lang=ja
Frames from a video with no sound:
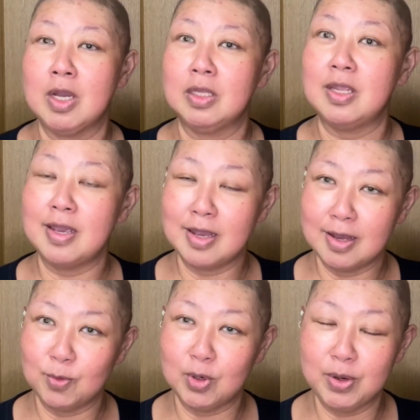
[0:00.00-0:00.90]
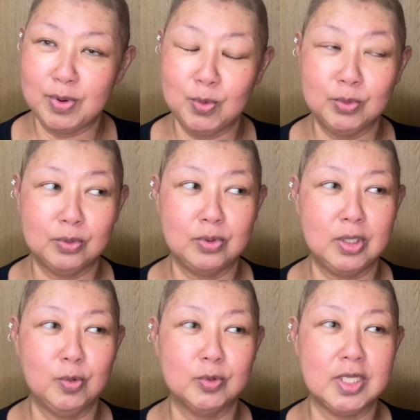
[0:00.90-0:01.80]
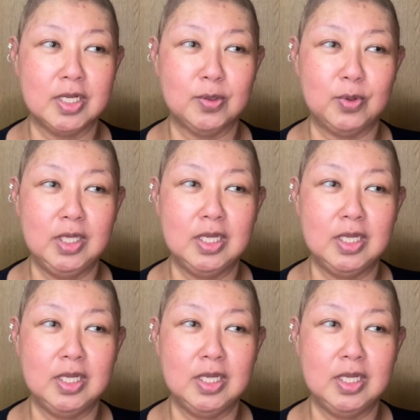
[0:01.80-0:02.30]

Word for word: ねこれは本当に気をつけないと一